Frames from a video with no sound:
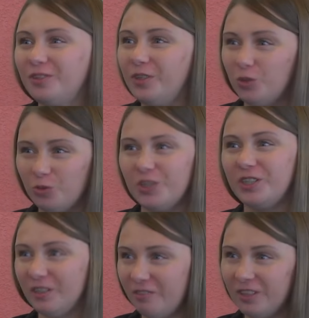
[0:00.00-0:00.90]

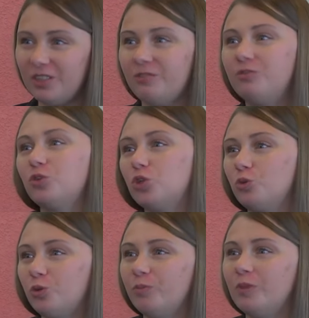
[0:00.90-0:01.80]
юных инноваторов,
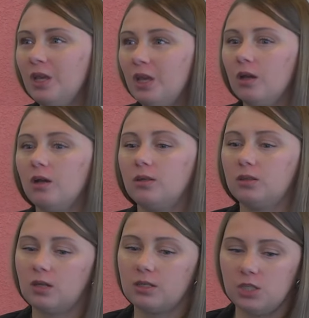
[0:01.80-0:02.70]
что а,
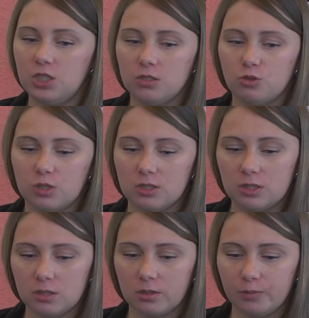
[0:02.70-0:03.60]
так как сейчас у
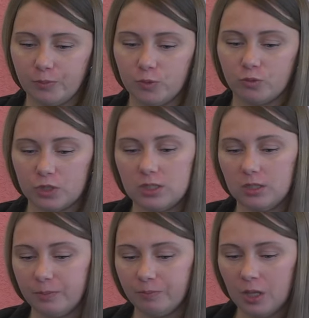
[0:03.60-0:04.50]
нас э, ну, в
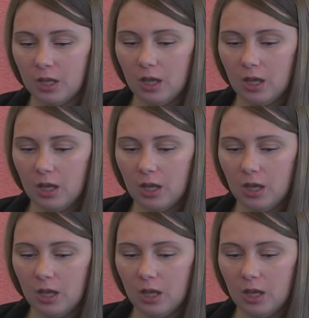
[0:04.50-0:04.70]
России